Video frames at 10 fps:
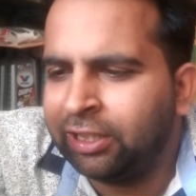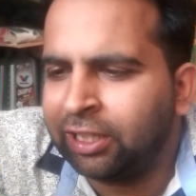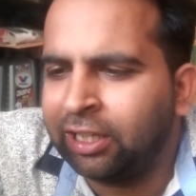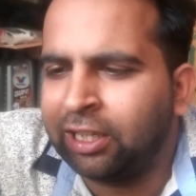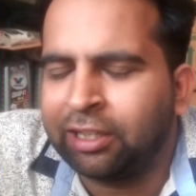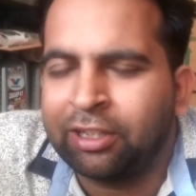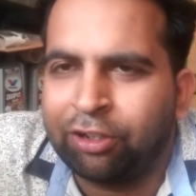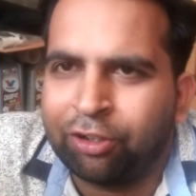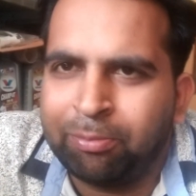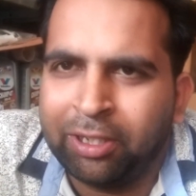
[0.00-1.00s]
था आज का
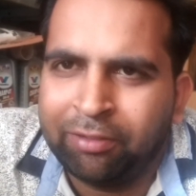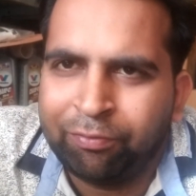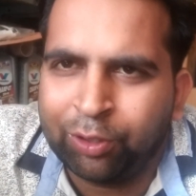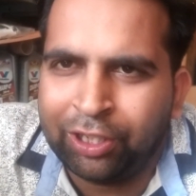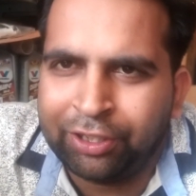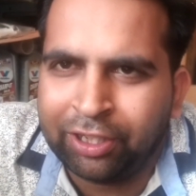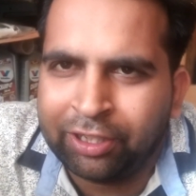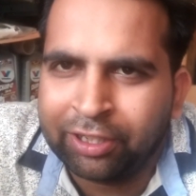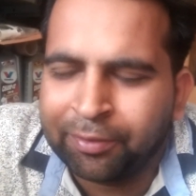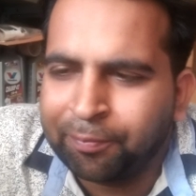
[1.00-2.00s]
टॉपिक फ्यूल
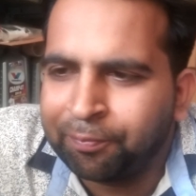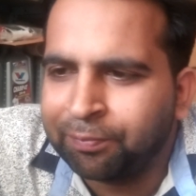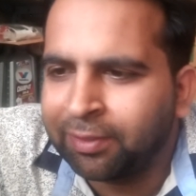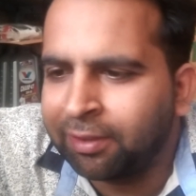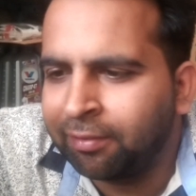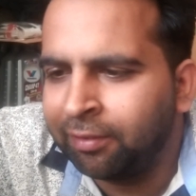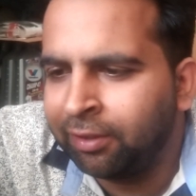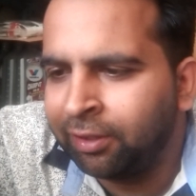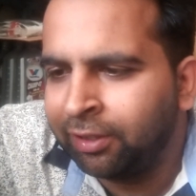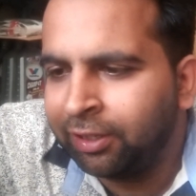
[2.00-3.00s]

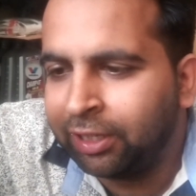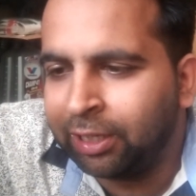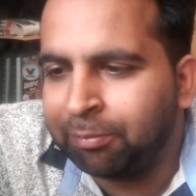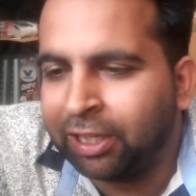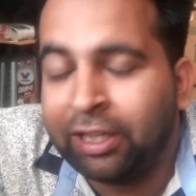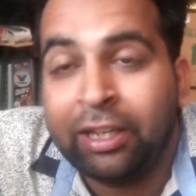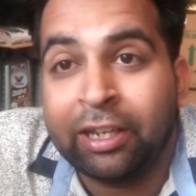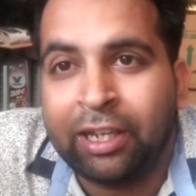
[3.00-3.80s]
इंजेक्टर अब रही